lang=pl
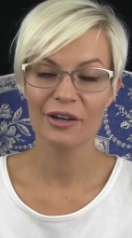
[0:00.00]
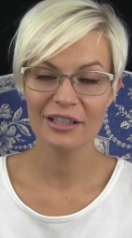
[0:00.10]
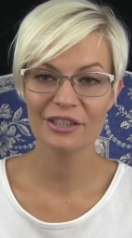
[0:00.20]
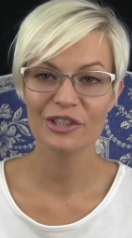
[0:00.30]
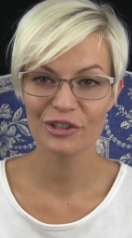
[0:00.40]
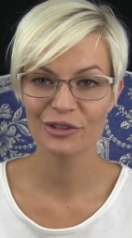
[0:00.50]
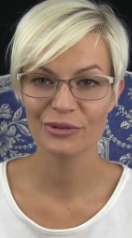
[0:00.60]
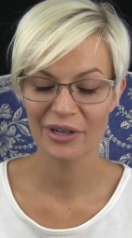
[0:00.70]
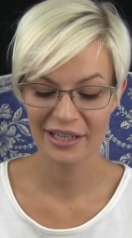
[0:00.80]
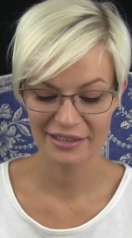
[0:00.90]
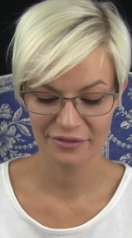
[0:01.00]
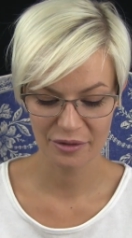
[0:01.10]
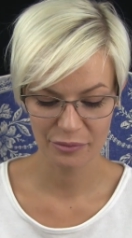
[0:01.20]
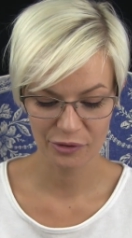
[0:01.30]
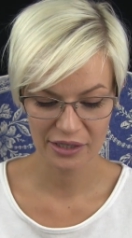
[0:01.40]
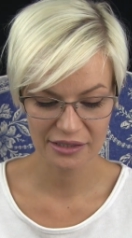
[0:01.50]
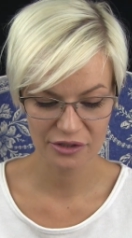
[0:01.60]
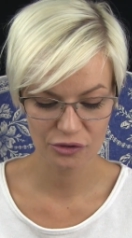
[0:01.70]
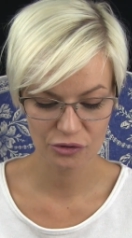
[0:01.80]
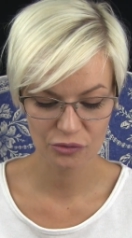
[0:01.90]
Kolejne rzeczy, które chcę Wam
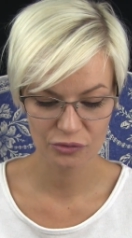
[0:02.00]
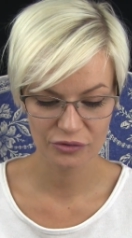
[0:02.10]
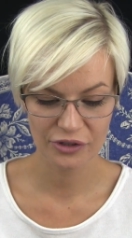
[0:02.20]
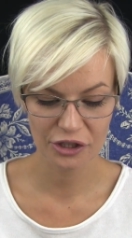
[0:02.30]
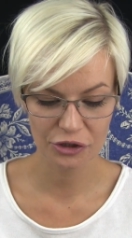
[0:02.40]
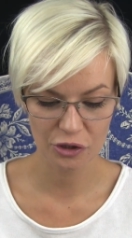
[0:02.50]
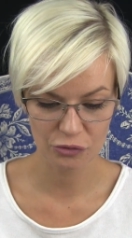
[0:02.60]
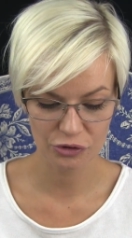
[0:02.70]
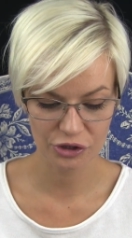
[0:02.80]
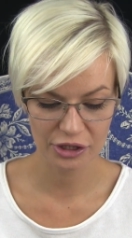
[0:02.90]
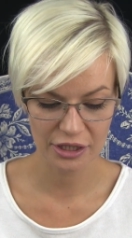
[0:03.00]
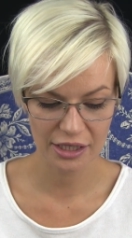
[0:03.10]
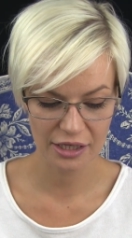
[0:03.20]
pokazać, to są dwie książki.